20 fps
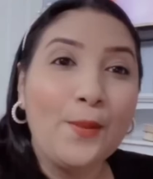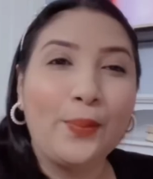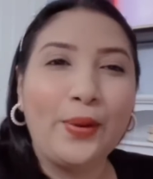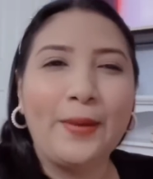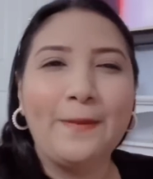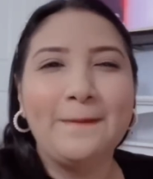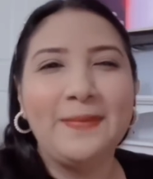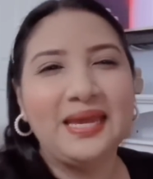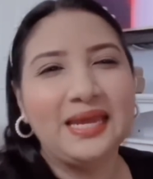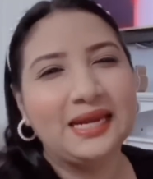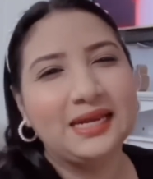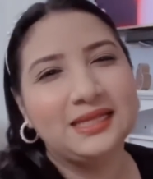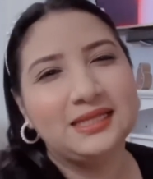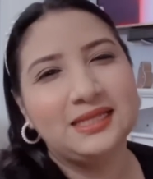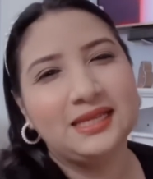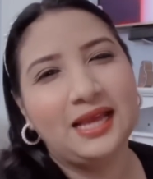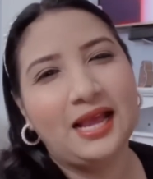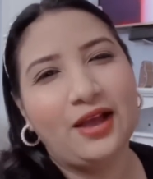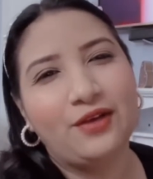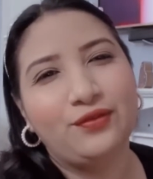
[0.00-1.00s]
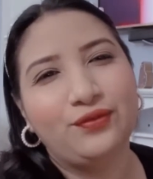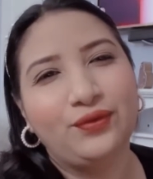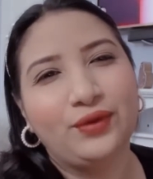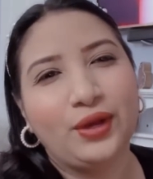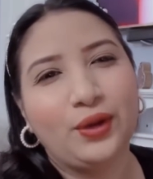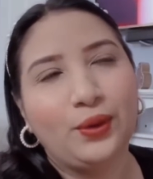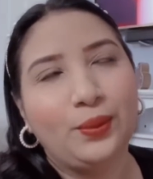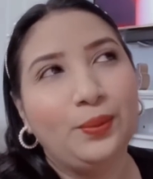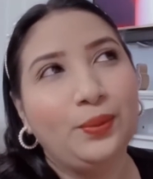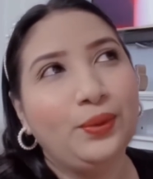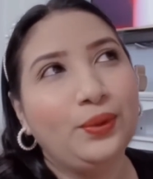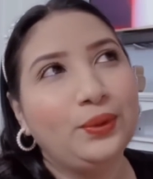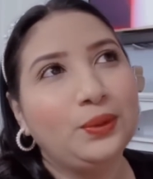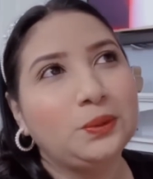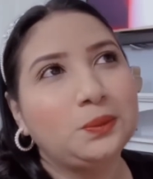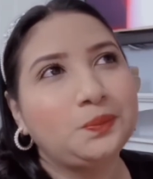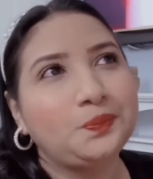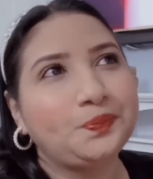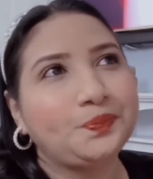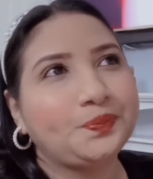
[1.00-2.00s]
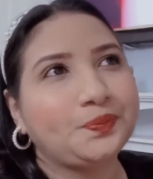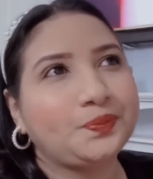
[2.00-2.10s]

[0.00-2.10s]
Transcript: Pues miren, chicas, fue como